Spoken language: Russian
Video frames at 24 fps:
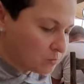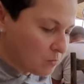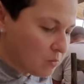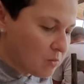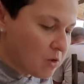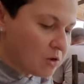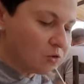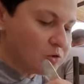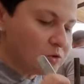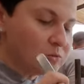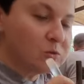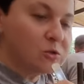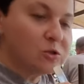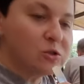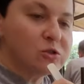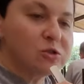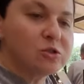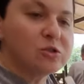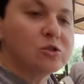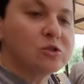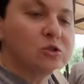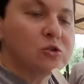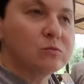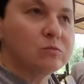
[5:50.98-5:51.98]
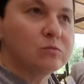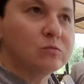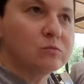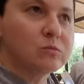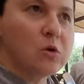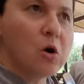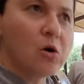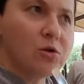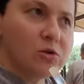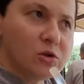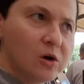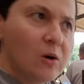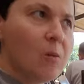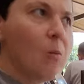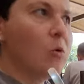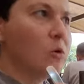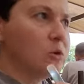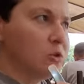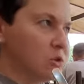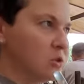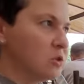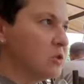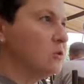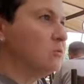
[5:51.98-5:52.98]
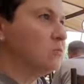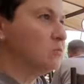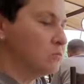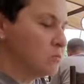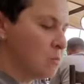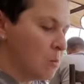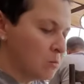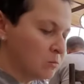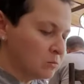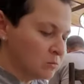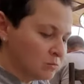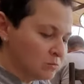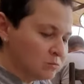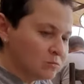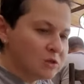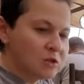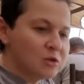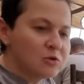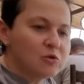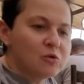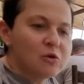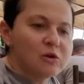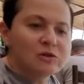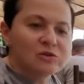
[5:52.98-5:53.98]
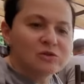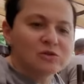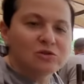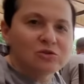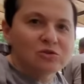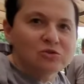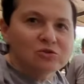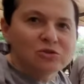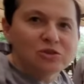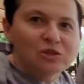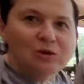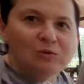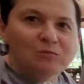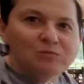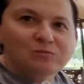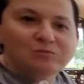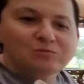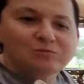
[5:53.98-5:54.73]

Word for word: Я думаю, что сол... А, нет, острые. Остренькие, Прикольные, да? слушай.